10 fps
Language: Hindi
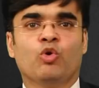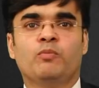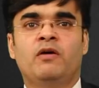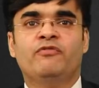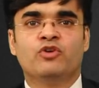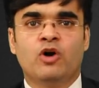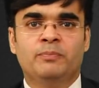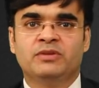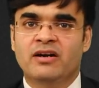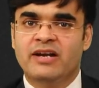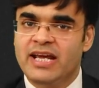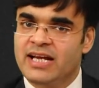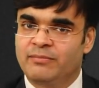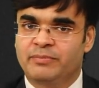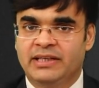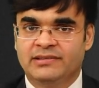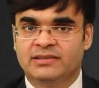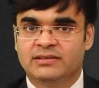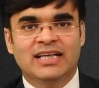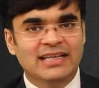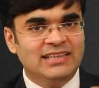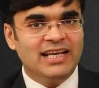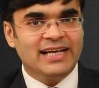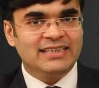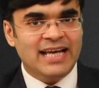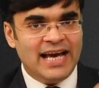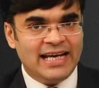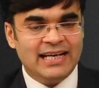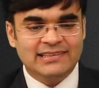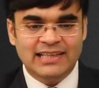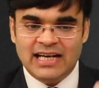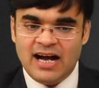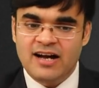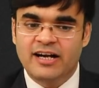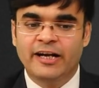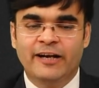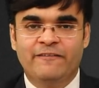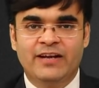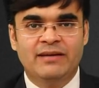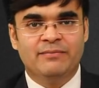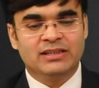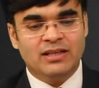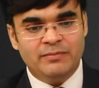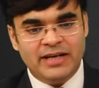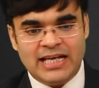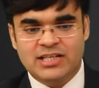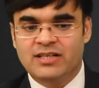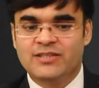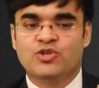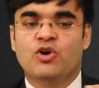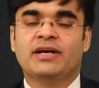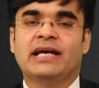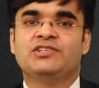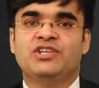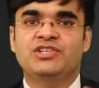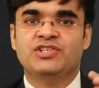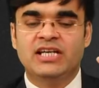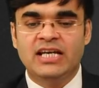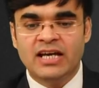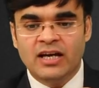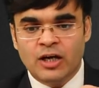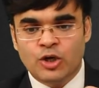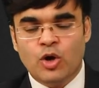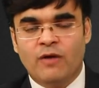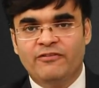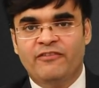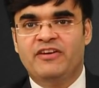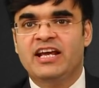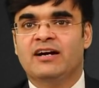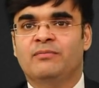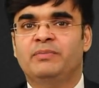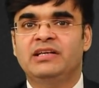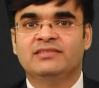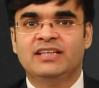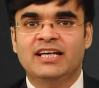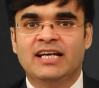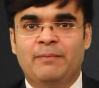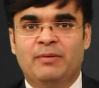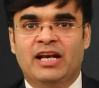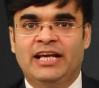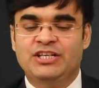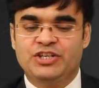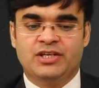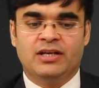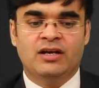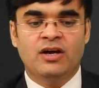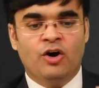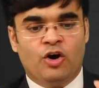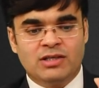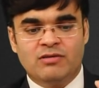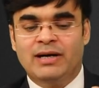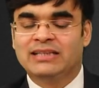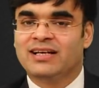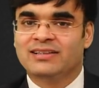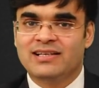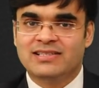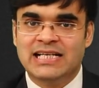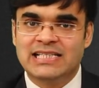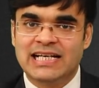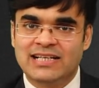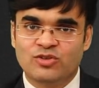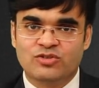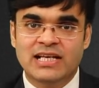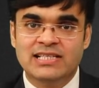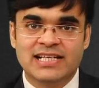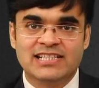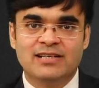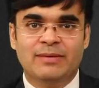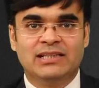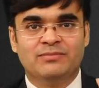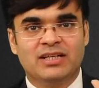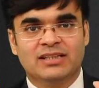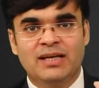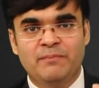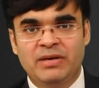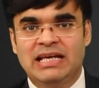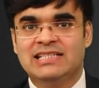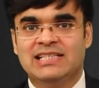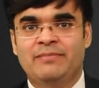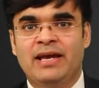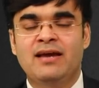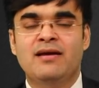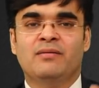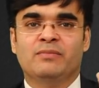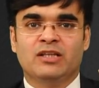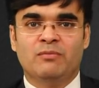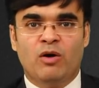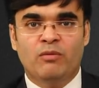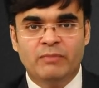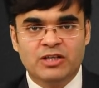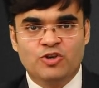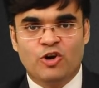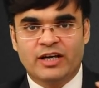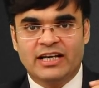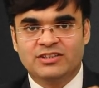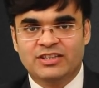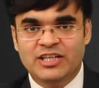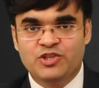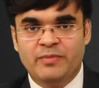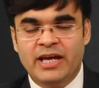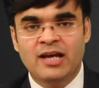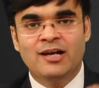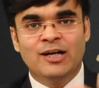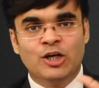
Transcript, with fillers: ग्रुप ऑफ टॉप थर्टी कंपनीज़ इसीलिए कहते हैं एन का निफ्टी मतलब नेशनल स्टॉक एक्सचेंज की टॉप 50 कंपनीज की कैपिटलाइजेशन और जब हम बात करते हैं सेंसेक्स तो सेंसेक्स की बात हम करते हैं बीएससी e में मतलब बॉम्बे स्टॉक एक्सचेंज में